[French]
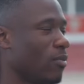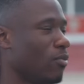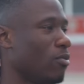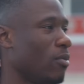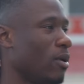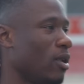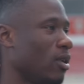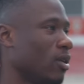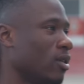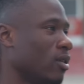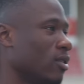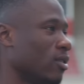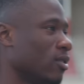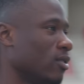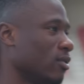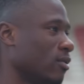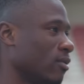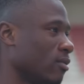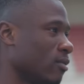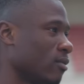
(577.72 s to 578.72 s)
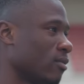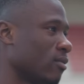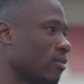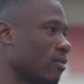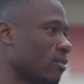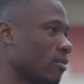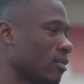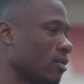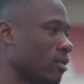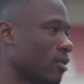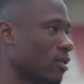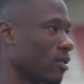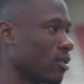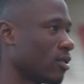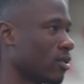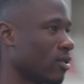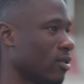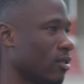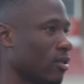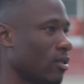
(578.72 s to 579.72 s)
plus belle. Mm. Et en plus tu t'étais impliqué.
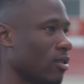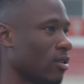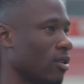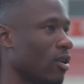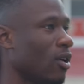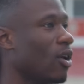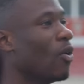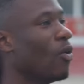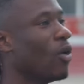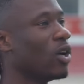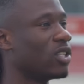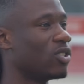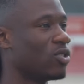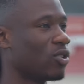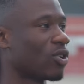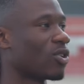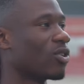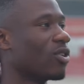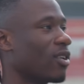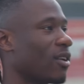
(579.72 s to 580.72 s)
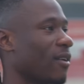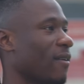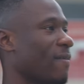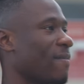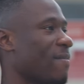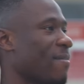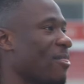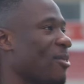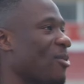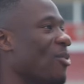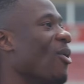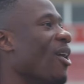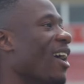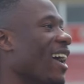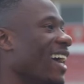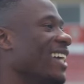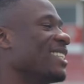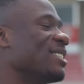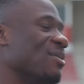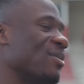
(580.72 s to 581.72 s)
Ouais, Recto verso en plus.
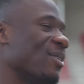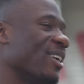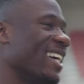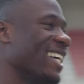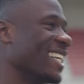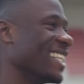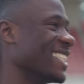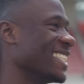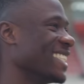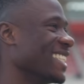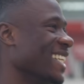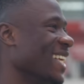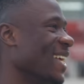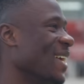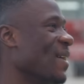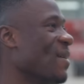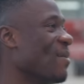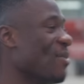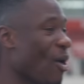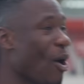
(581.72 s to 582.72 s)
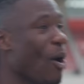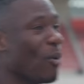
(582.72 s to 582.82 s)
Ouais, c'est pas vrai. carré, t'étais impliqué. Non,